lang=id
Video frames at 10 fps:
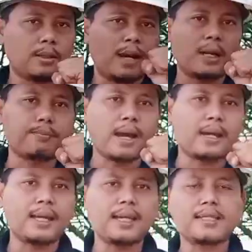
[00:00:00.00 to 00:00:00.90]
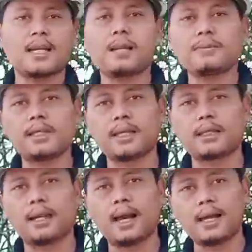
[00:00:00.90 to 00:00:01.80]
Semangat pagi, salam
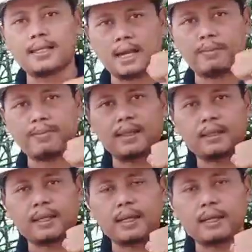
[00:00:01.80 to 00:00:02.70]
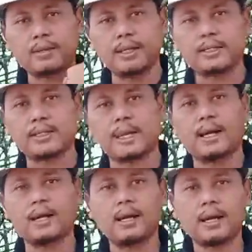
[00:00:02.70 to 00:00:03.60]
sejahtera, salam planter Indonesia.
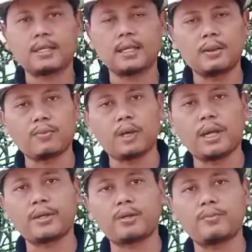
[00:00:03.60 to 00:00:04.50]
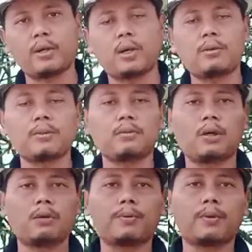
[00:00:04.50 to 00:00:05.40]
Assalamualaikum
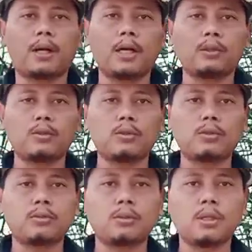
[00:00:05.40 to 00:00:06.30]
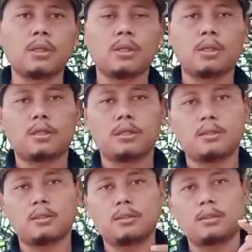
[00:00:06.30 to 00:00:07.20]
warahmatullahi wabarakatuh.
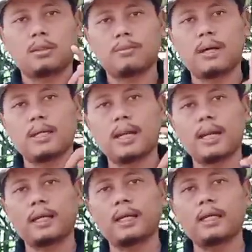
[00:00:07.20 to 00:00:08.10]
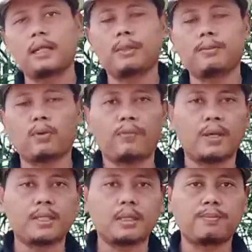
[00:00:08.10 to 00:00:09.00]
Kembali lagi di
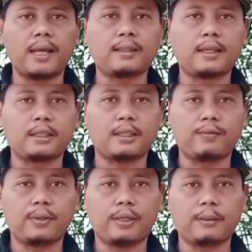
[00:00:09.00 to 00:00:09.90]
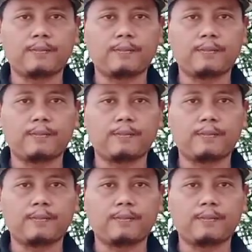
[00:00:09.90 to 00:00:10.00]
Profesi Planter TV.